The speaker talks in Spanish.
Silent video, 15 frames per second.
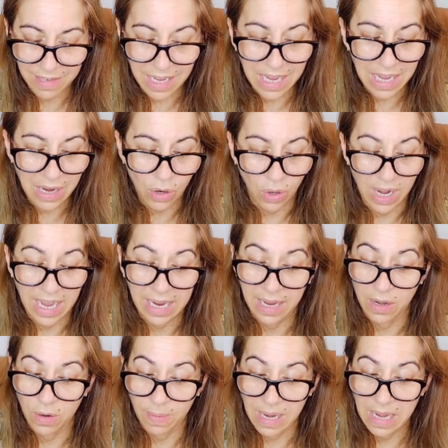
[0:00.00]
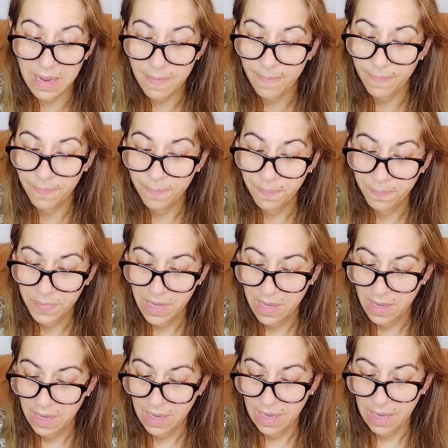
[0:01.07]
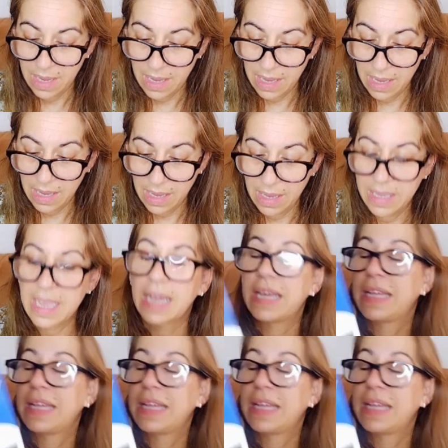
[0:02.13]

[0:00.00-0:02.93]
y colágeno, ¿vale? Eh, y aquí